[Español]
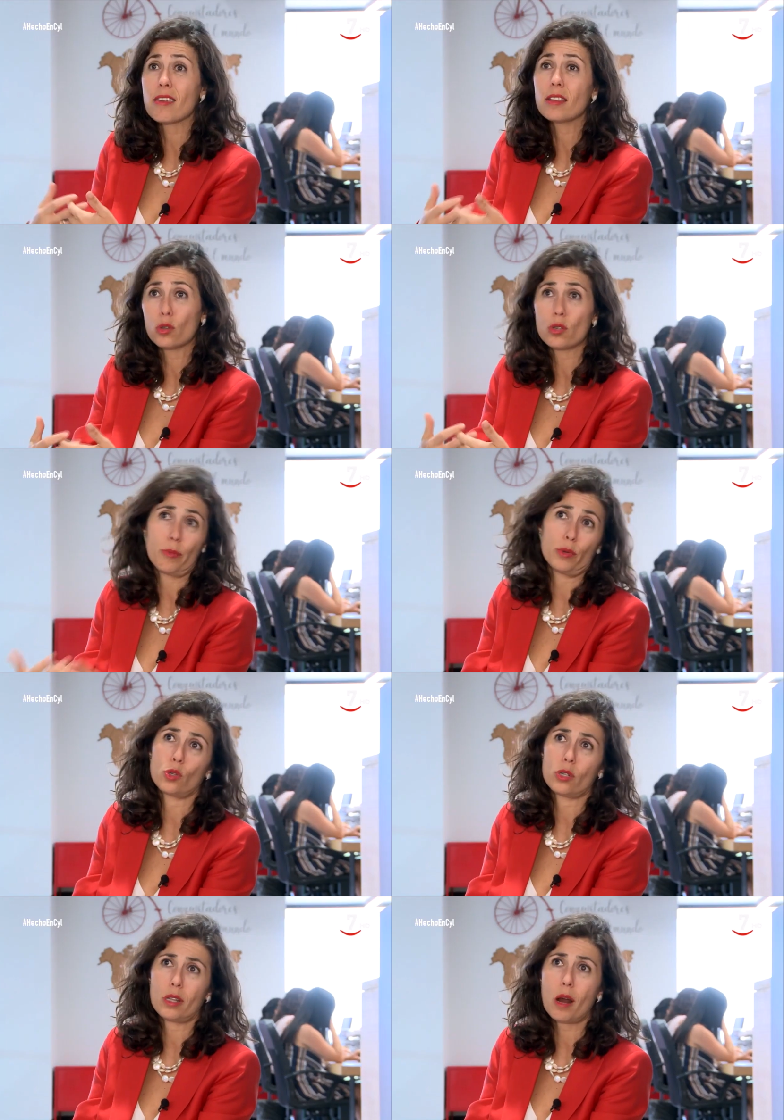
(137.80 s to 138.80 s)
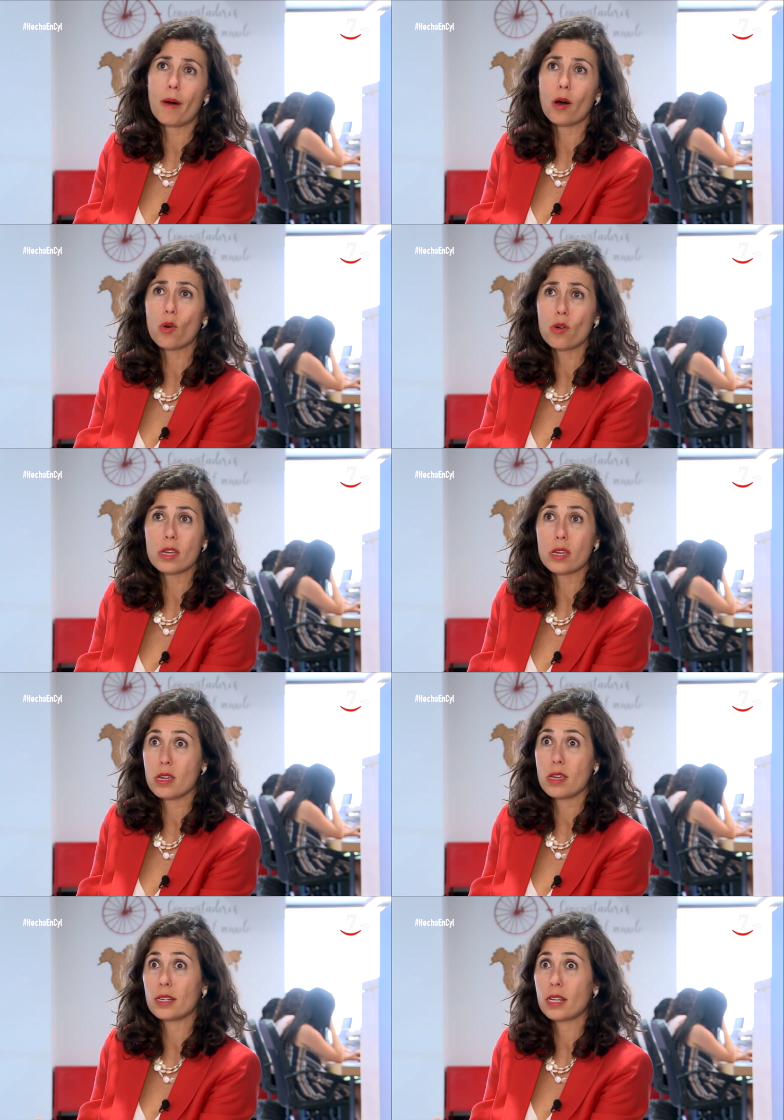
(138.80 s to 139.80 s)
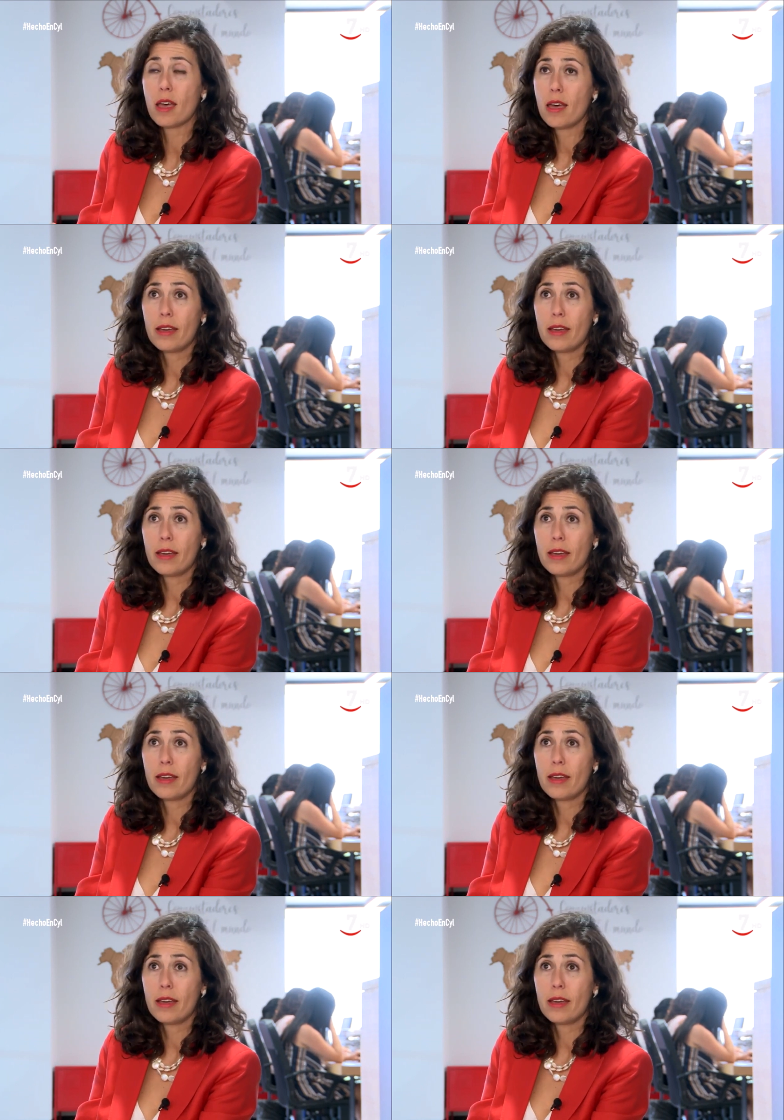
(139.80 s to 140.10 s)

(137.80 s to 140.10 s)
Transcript: cientos de puestos de trabajo y, es